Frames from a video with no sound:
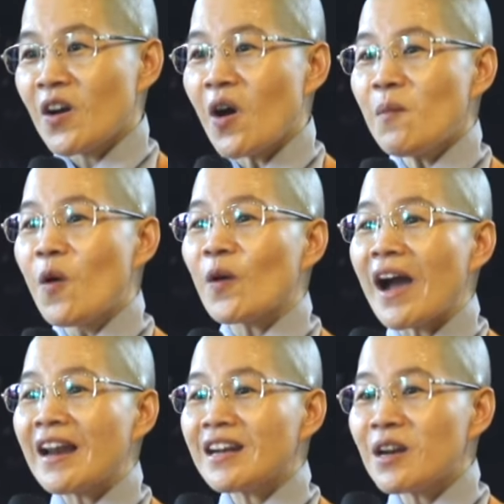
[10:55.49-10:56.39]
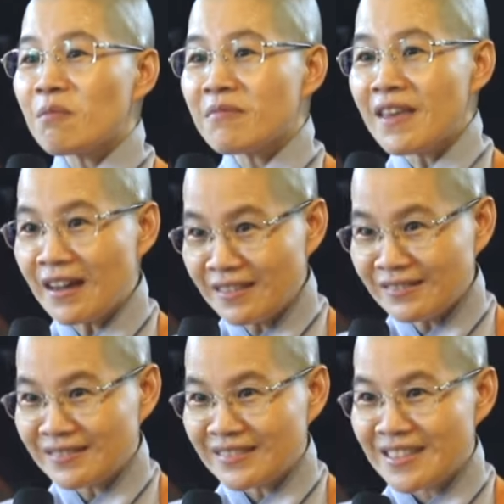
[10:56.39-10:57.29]
Có một anh nông dân
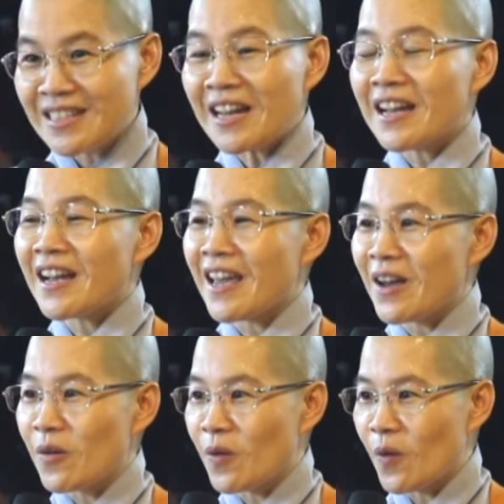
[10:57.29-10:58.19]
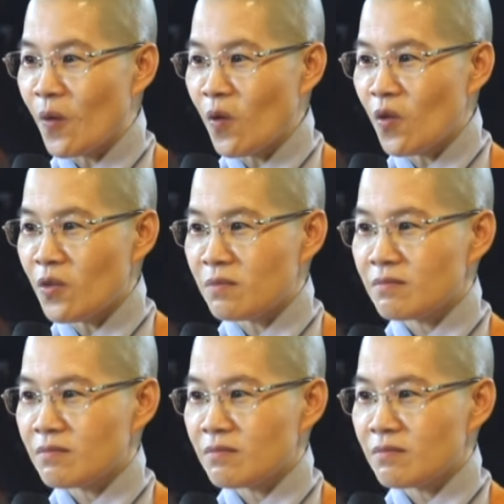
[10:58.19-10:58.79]
rất nghèo khổ